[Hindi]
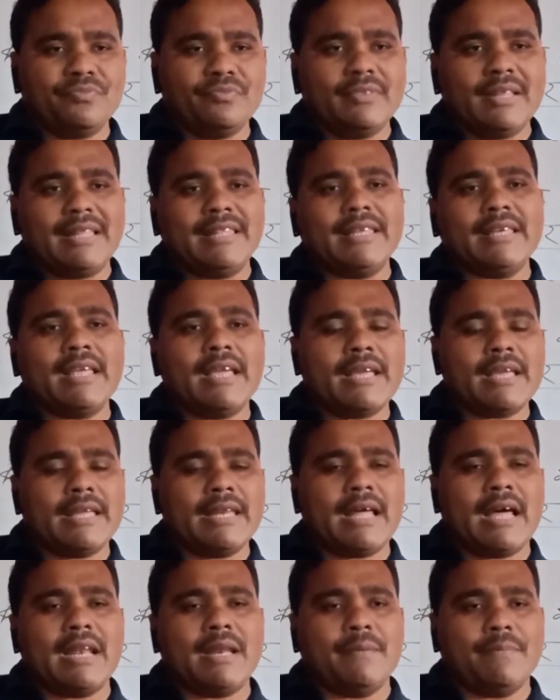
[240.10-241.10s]
नदी के
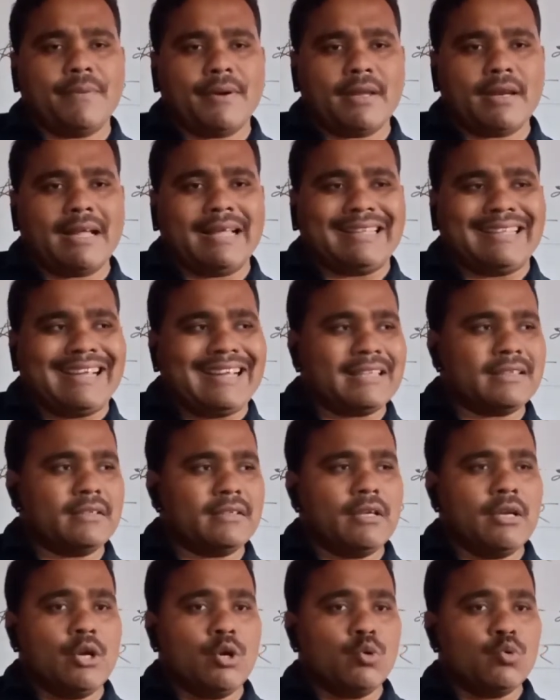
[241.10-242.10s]
किनारे पर
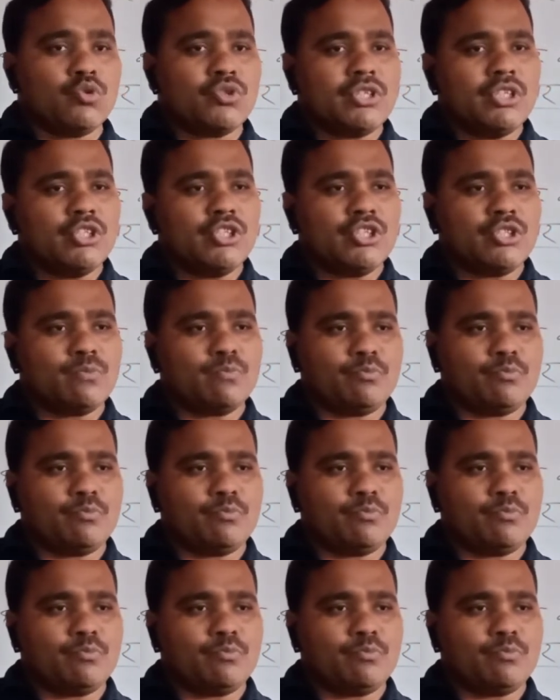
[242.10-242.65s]
अर्थात उसकी